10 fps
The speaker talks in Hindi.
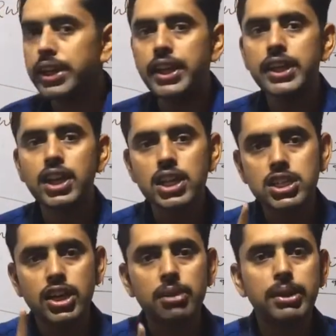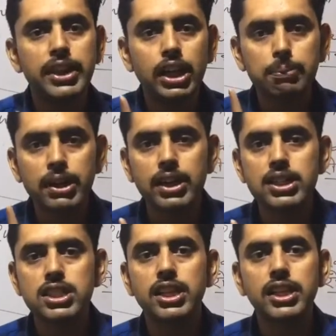एक रजिस्टर्ड मेडिकल
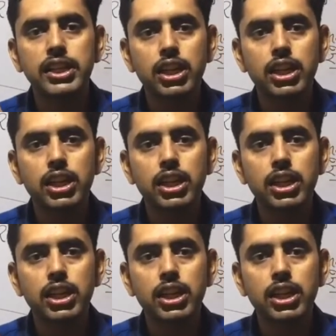प्रैक्टिशनर की